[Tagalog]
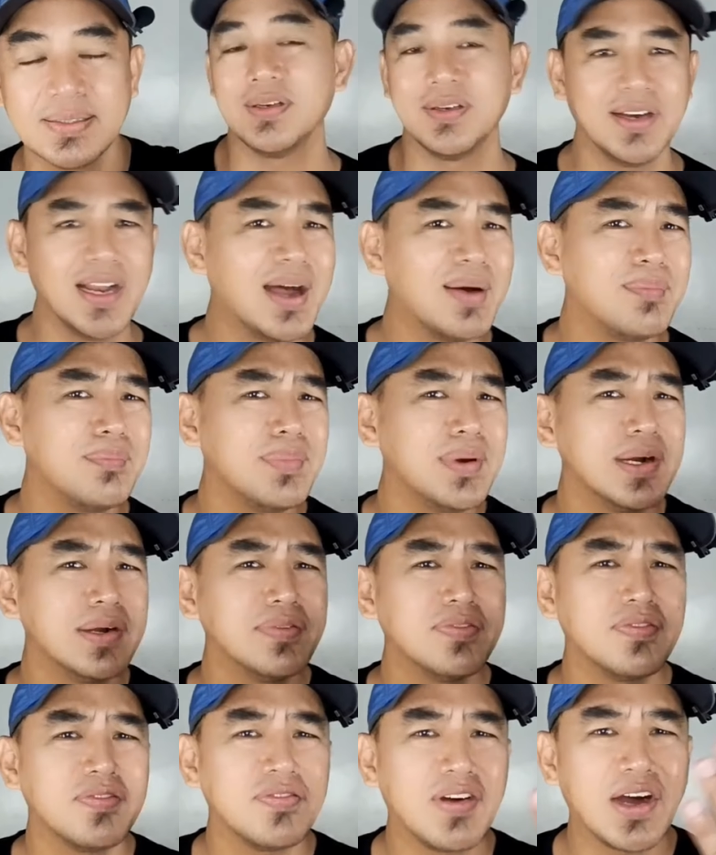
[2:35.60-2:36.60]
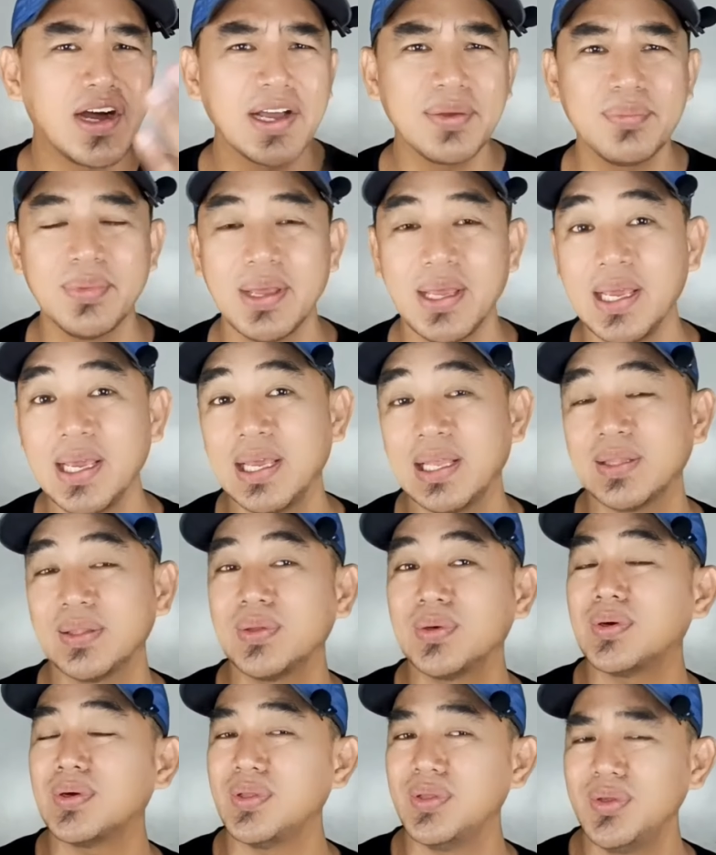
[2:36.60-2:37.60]
Number five,
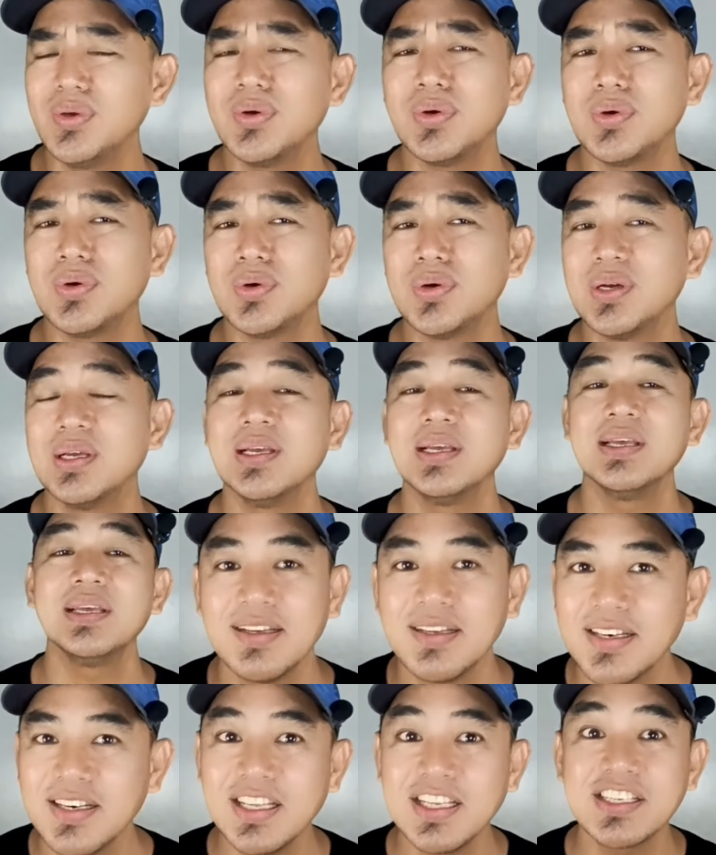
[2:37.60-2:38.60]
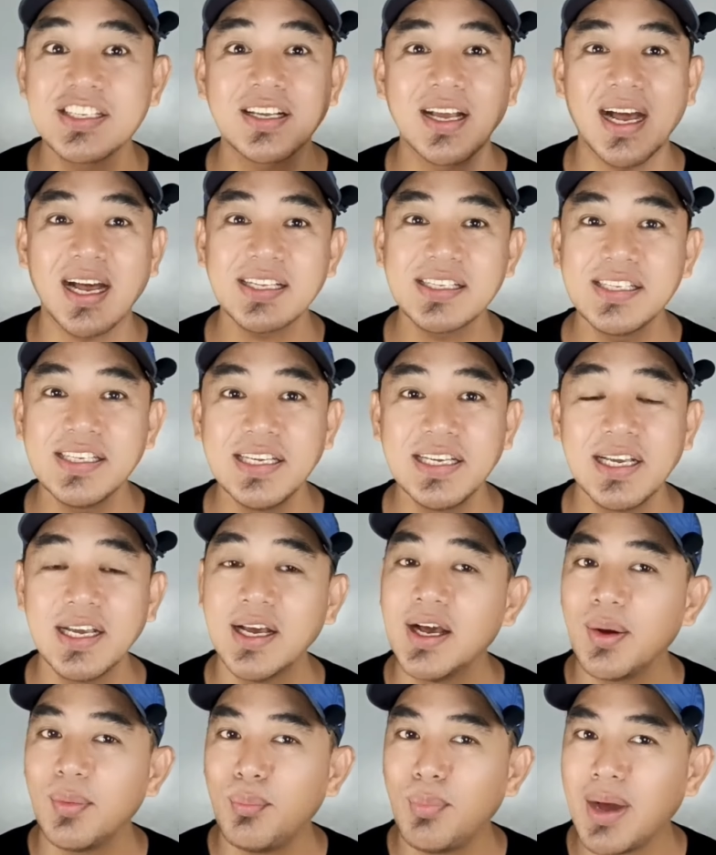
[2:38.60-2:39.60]
ito yung discussing
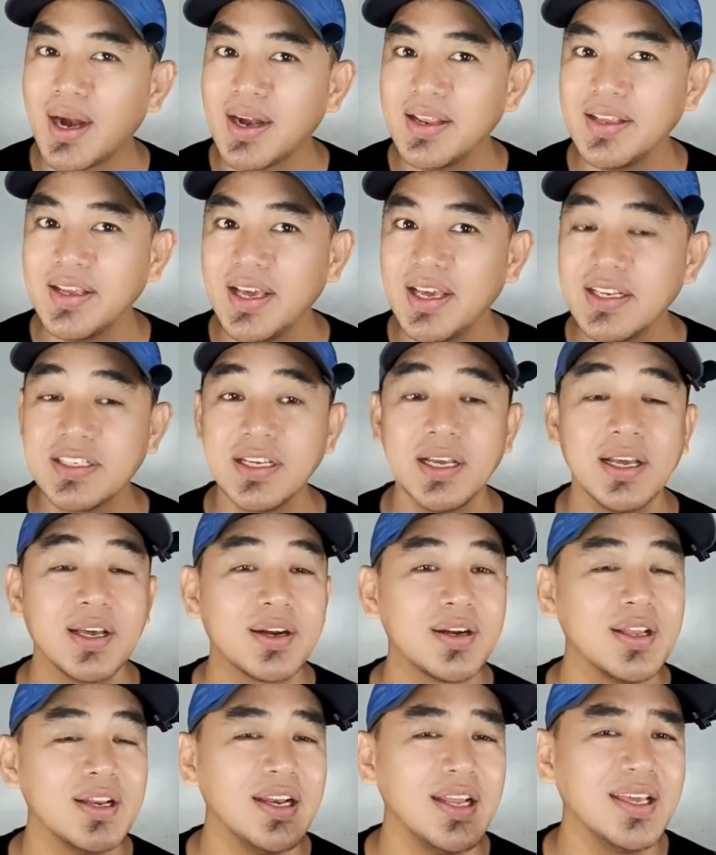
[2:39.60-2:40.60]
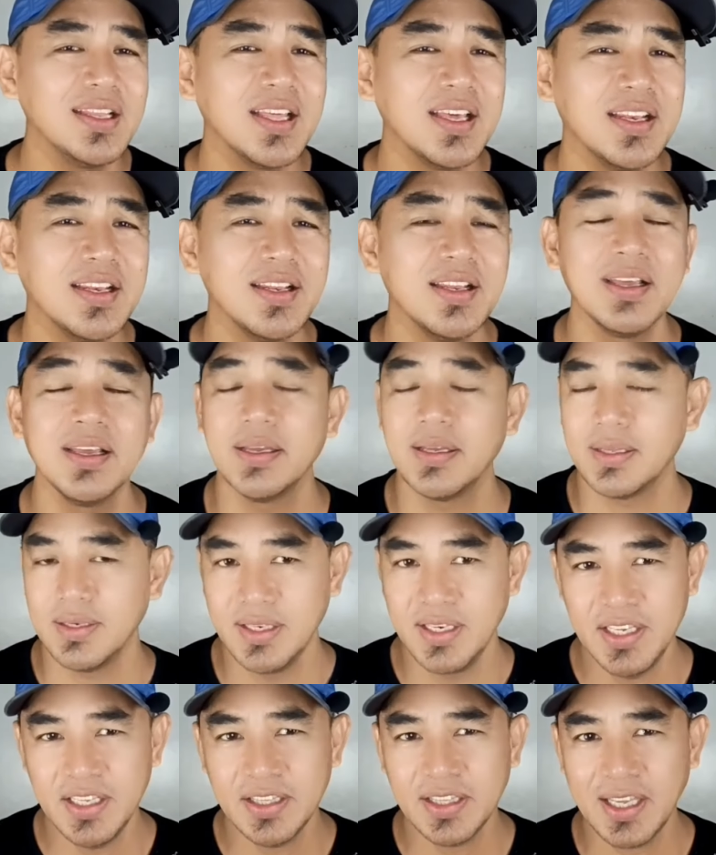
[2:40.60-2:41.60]
marriage-related
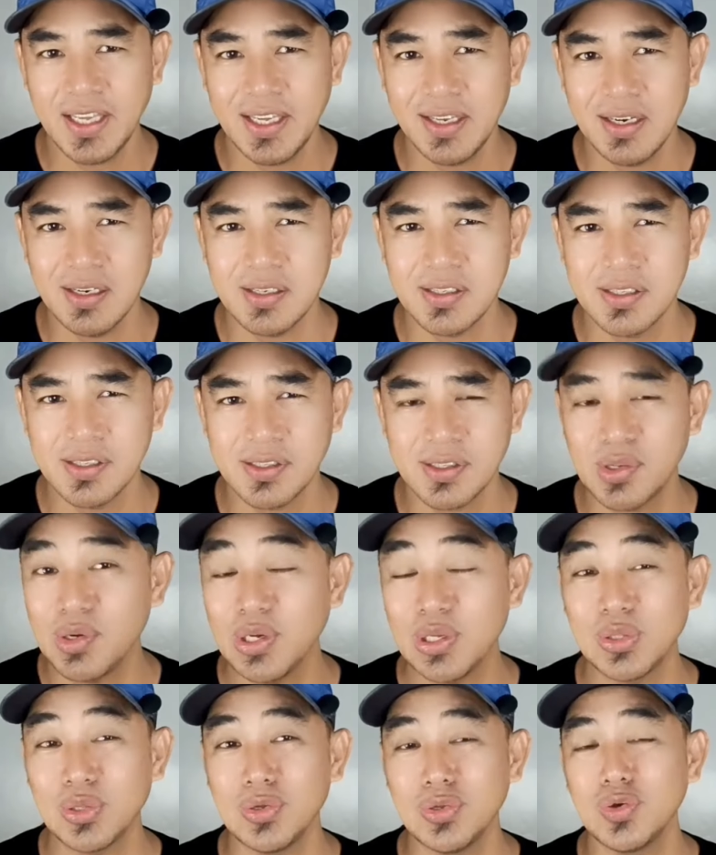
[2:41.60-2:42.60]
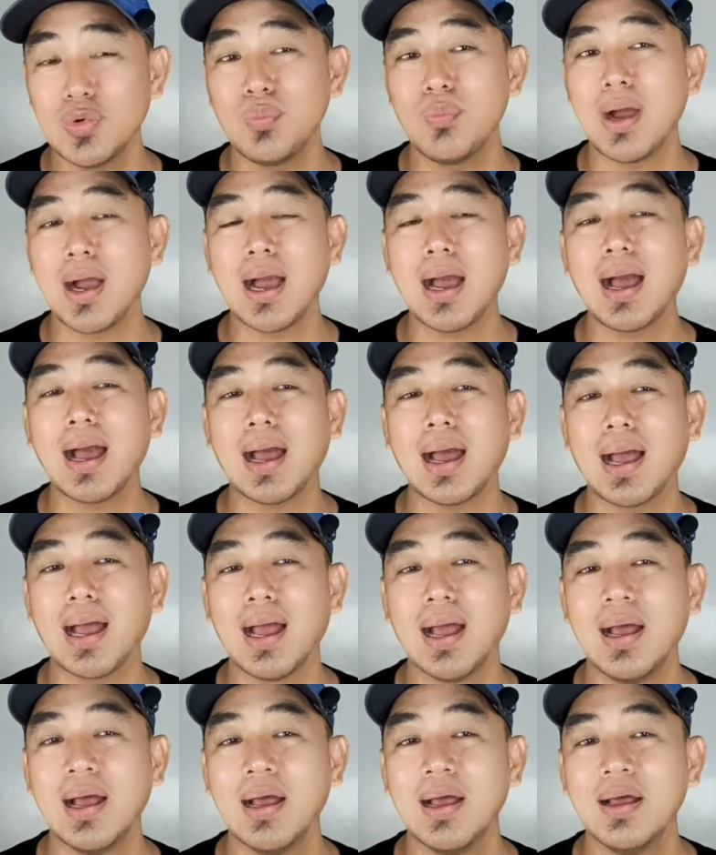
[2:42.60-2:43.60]
details. So ito yung mga
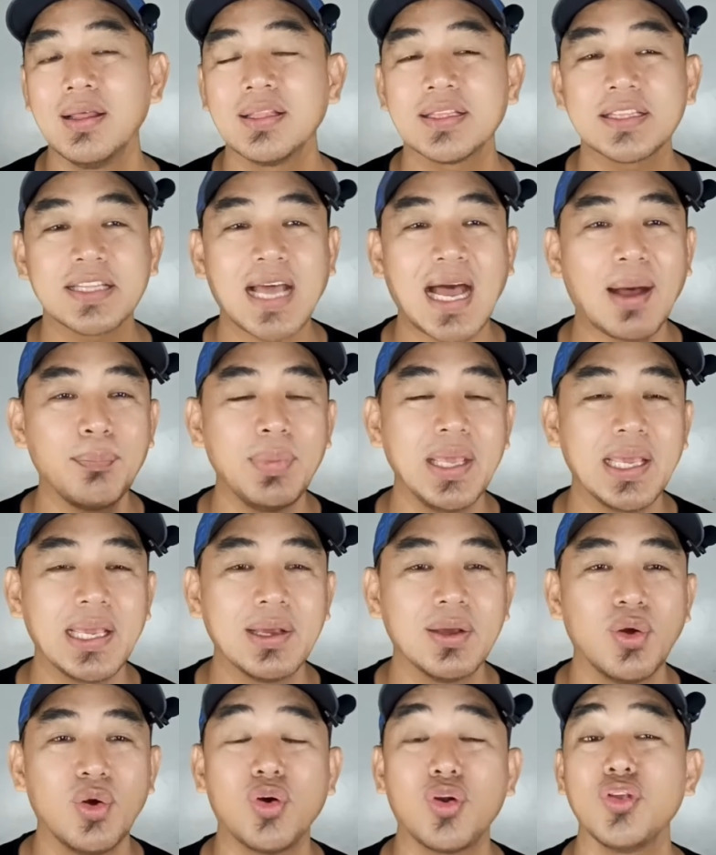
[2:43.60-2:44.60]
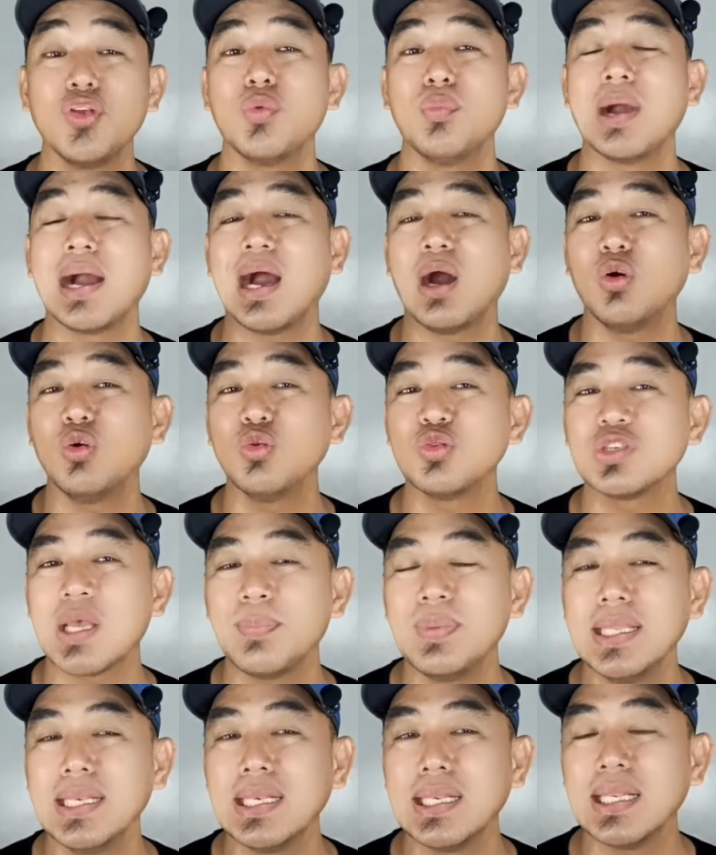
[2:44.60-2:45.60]
topic or yung mga
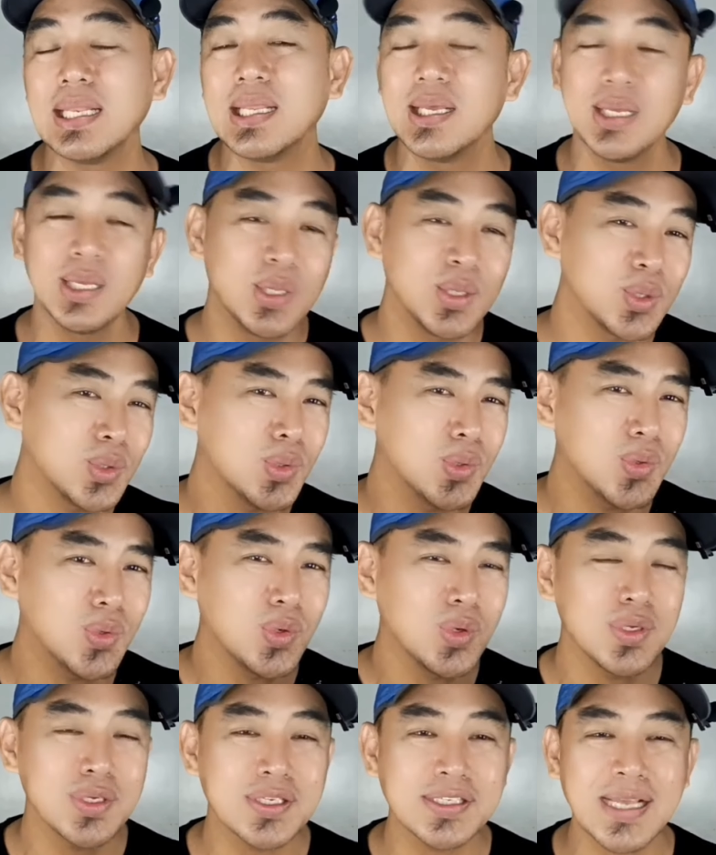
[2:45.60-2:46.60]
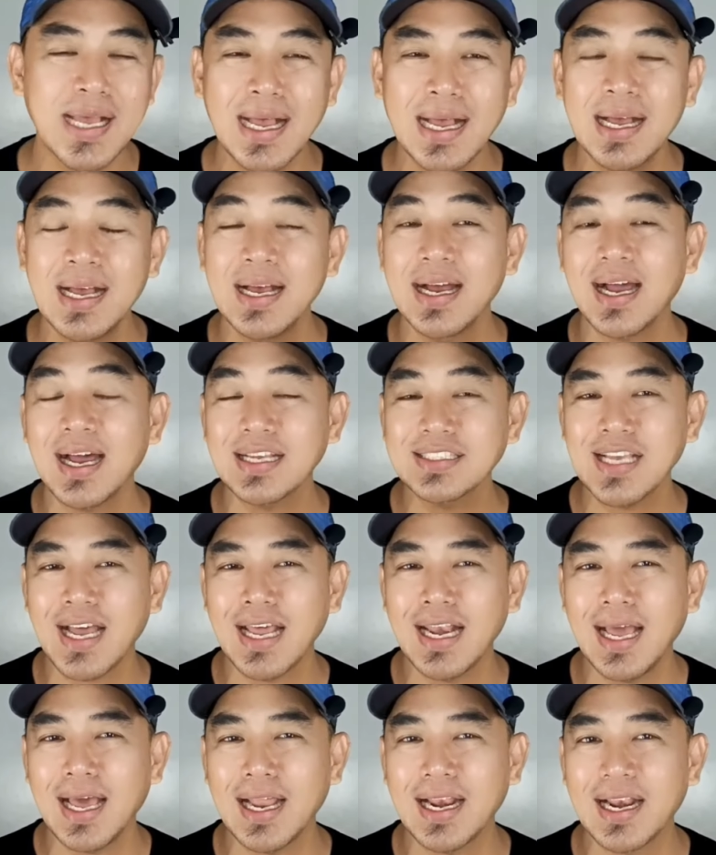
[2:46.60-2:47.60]
usapin tungkol sa
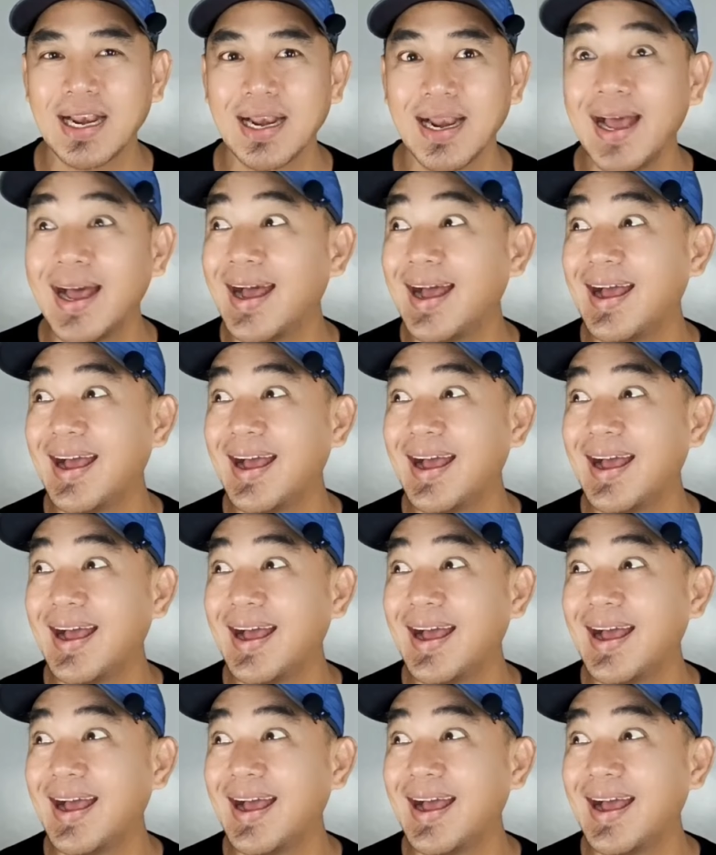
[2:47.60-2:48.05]
kasalan na